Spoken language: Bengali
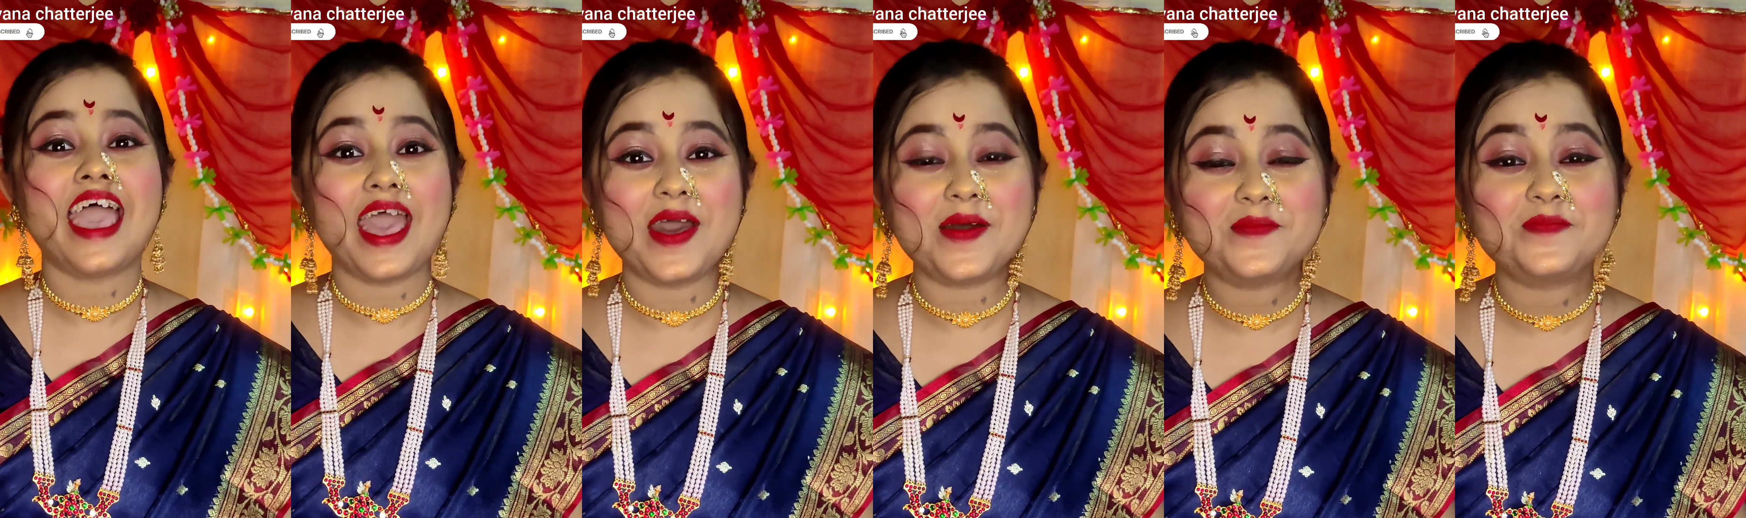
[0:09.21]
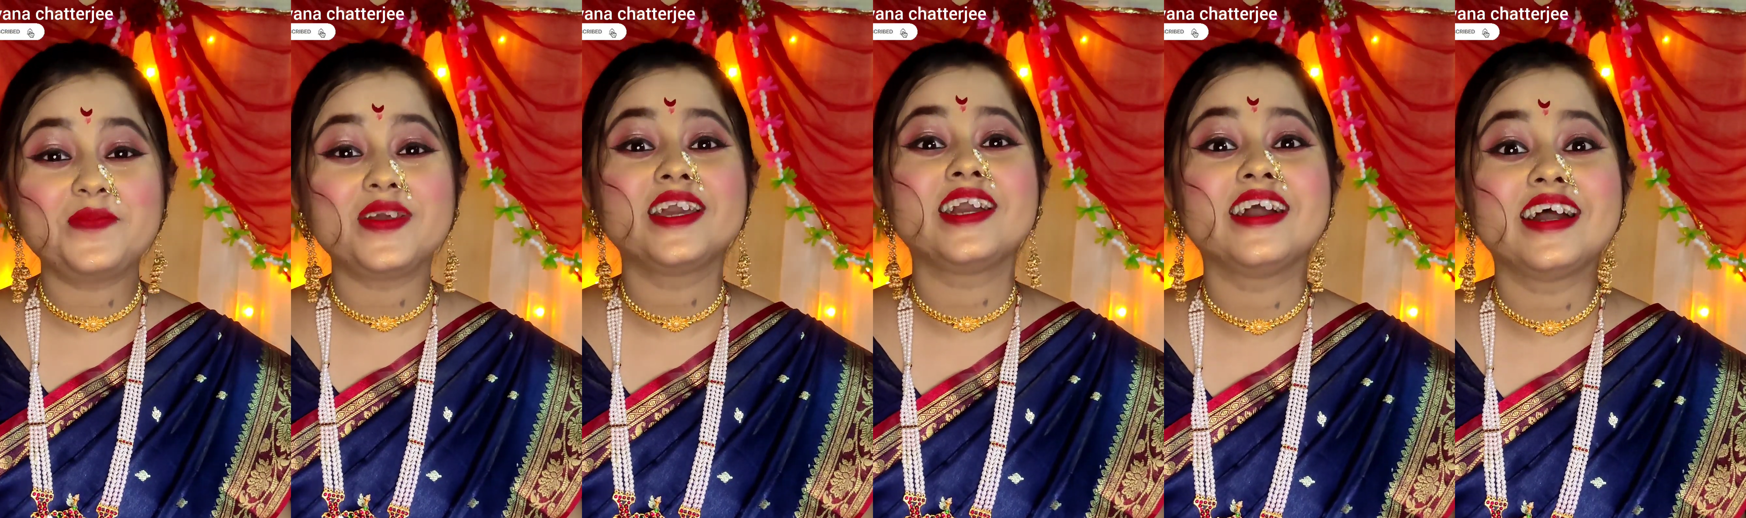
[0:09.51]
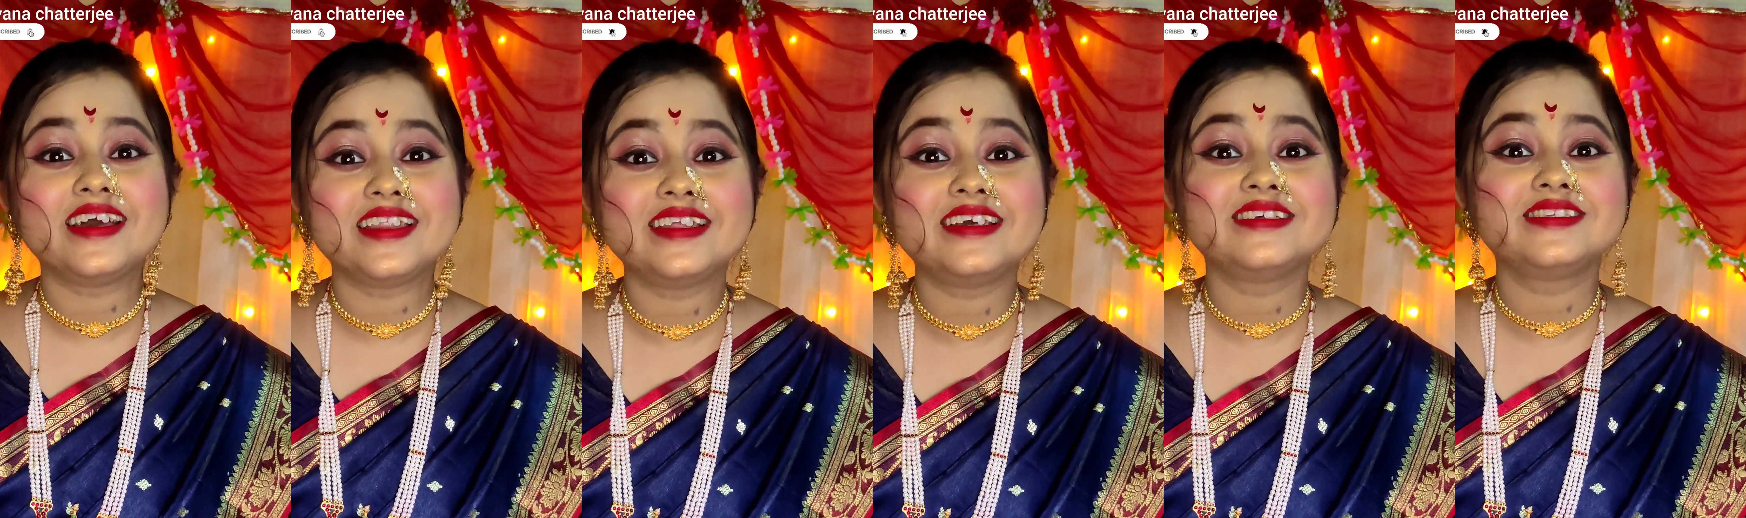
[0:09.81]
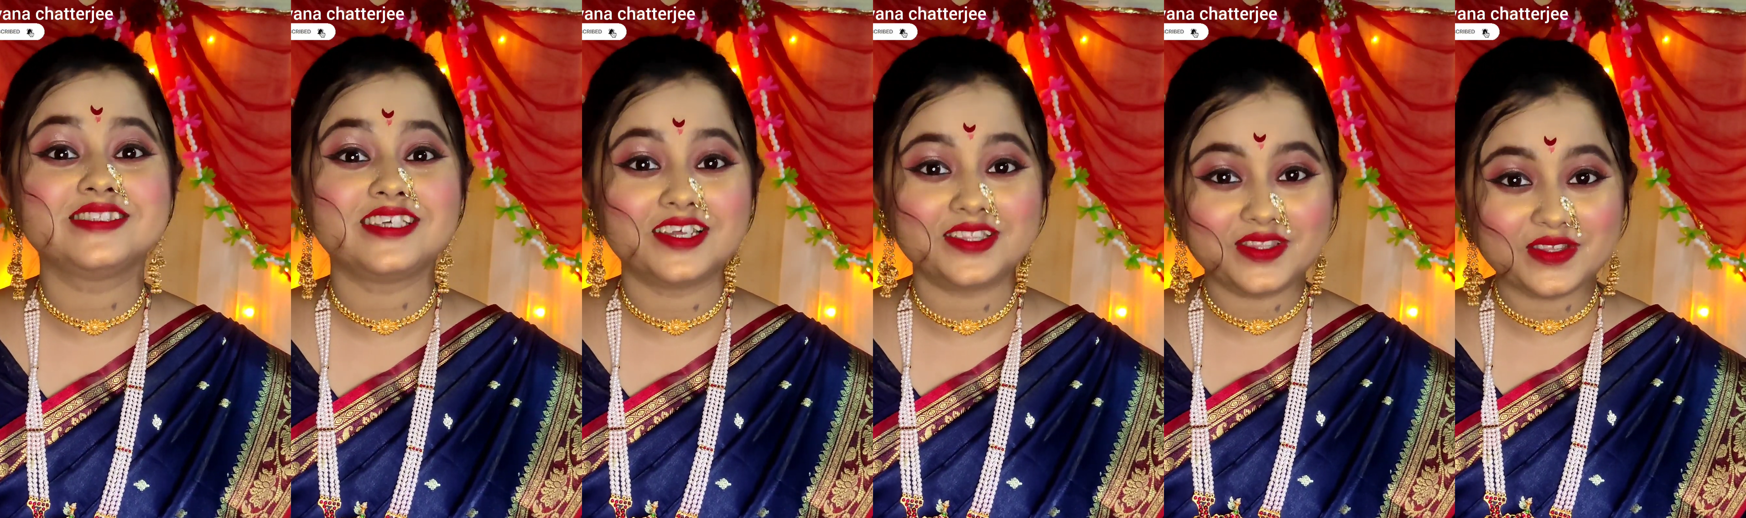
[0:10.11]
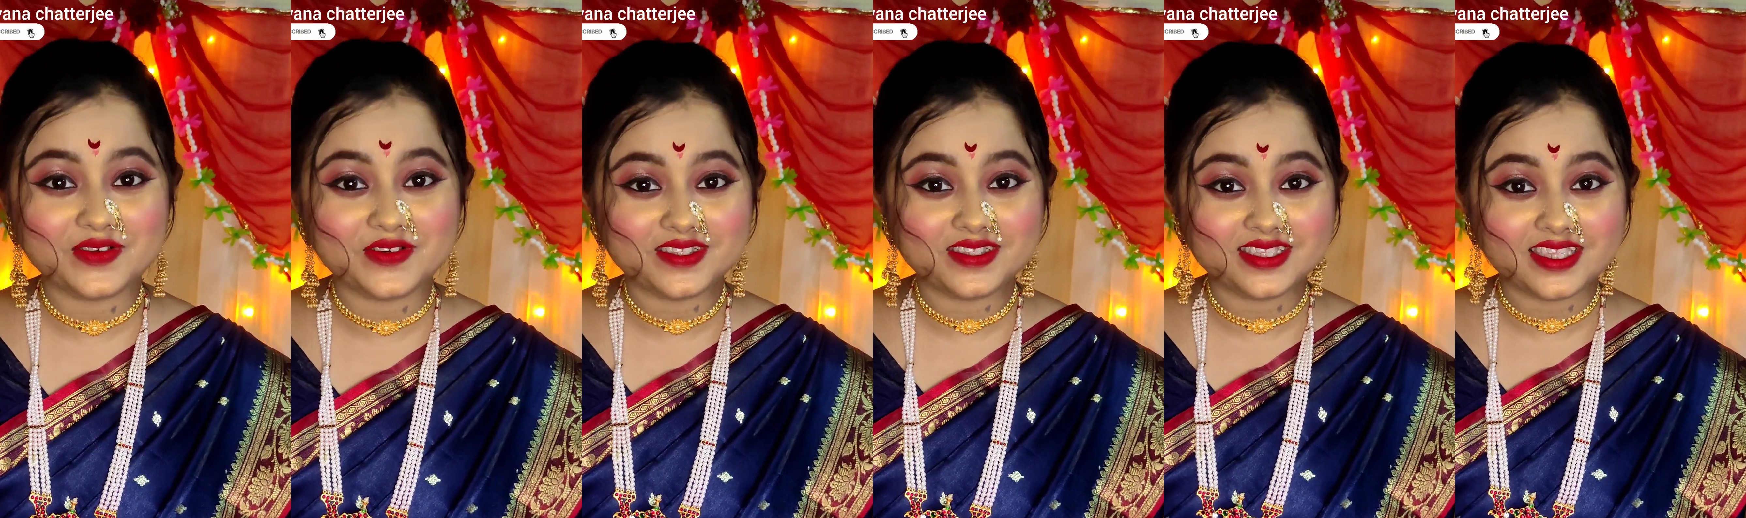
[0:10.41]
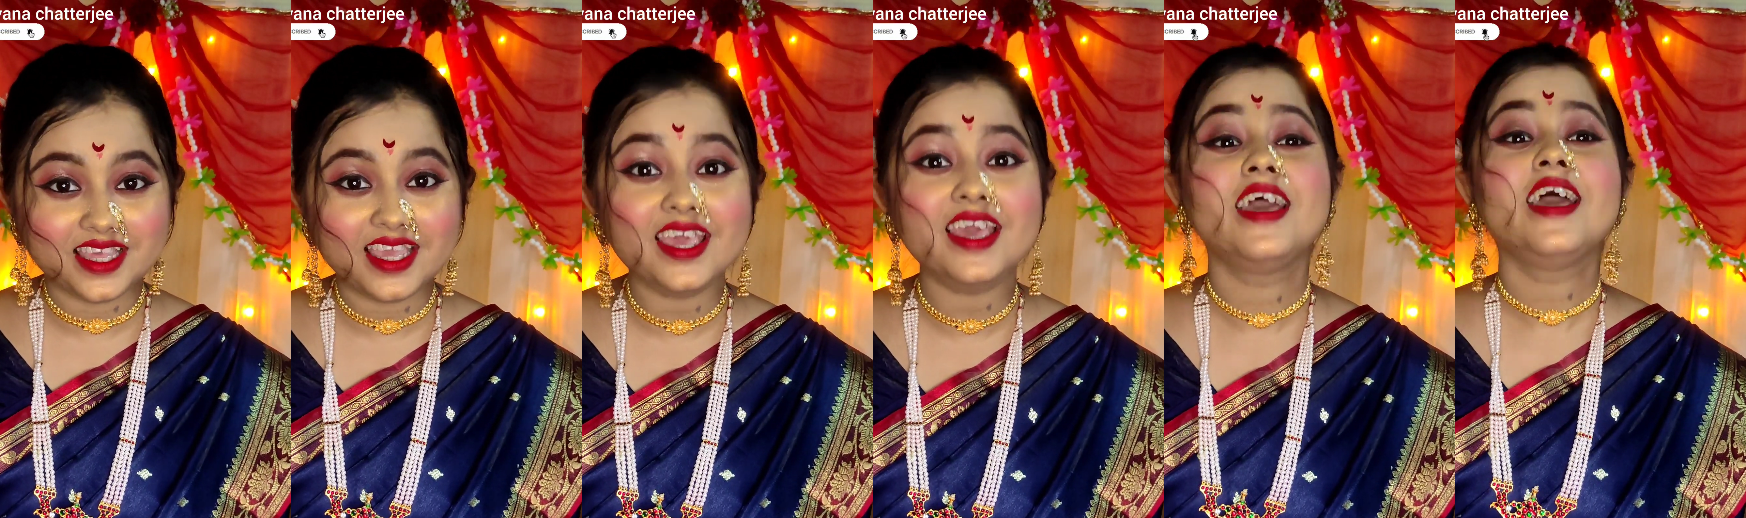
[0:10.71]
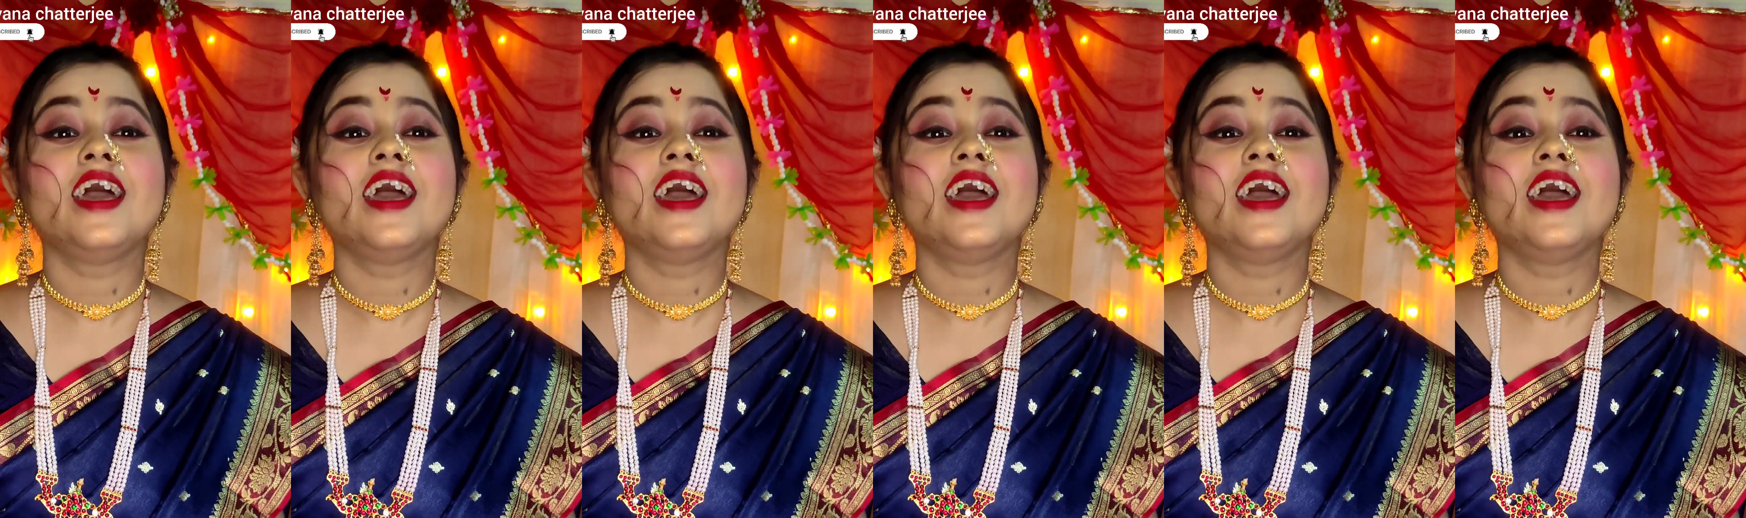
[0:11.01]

হ্যাপি গণেশ চতুর্থী